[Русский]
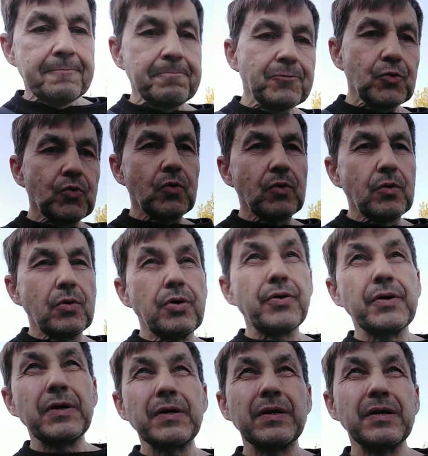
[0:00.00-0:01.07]
Но
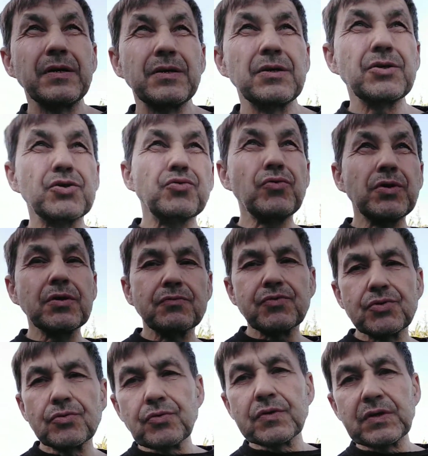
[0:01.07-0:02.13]
исходит
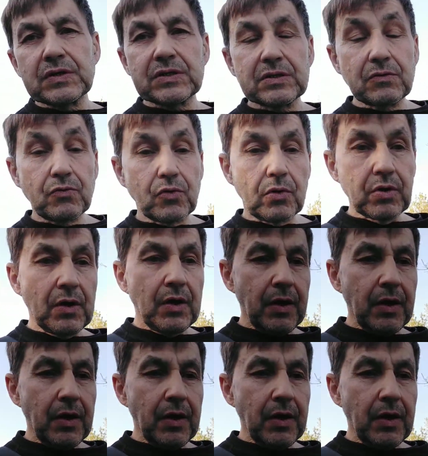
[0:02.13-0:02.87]
все из того,